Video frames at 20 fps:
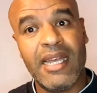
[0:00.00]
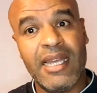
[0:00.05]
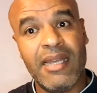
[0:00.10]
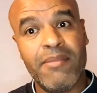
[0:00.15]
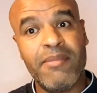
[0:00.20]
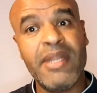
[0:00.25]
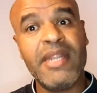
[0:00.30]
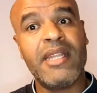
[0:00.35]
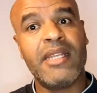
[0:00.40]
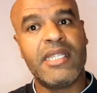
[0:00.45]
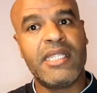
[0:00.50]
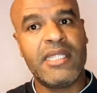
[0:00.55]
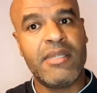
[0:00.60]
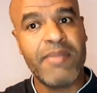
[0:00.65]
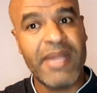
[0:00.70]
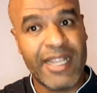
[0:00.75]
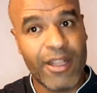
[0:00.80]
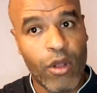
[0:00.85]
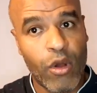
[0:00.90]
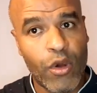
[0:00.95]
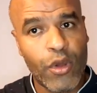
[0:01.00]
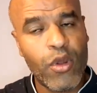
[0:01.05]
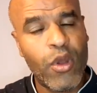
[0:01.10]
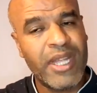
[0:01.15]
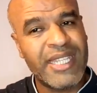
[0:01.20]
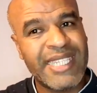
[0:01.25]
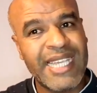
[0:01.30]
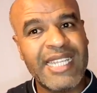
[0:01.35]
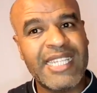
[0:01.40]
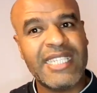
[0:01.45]
من 600 اورو
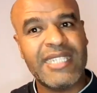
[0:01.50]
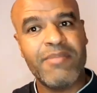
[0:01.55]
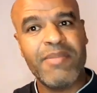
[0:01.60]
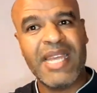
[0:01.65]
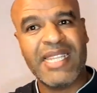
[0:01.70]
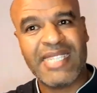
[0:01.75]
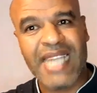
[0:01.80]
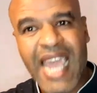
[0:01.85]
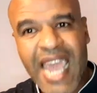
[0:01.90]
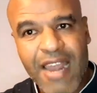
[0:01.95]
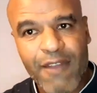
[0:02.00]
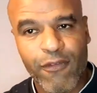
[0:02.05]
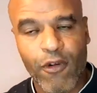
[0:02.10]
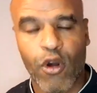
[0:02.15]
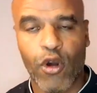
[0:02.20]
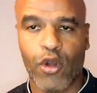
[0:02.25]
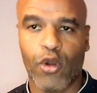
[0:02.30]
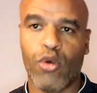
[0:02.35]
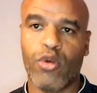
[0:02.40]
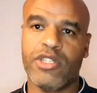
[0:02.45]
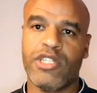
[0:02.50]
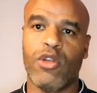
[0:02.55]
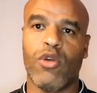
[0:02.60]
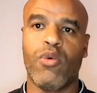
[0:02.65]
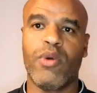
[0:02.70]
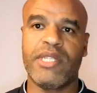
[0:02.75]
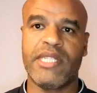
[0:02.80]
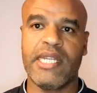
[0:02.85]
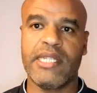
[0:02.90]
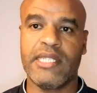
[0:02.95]
حتى ل 600000 اورو خوتي
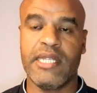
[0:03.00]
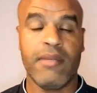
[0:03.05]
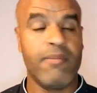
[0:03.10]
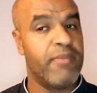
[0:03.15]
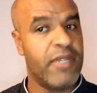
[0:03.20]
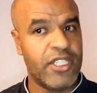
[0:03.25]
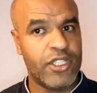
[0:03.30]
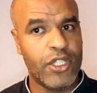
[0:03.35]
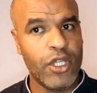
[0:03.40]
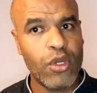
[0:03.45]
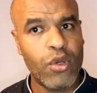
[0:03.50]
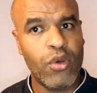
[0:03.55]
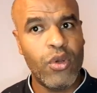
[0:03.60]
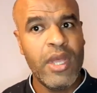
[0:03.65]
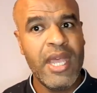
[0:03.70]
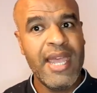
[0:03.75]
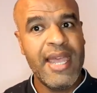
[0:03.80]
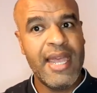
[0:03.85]
خواتاتي باش ديروا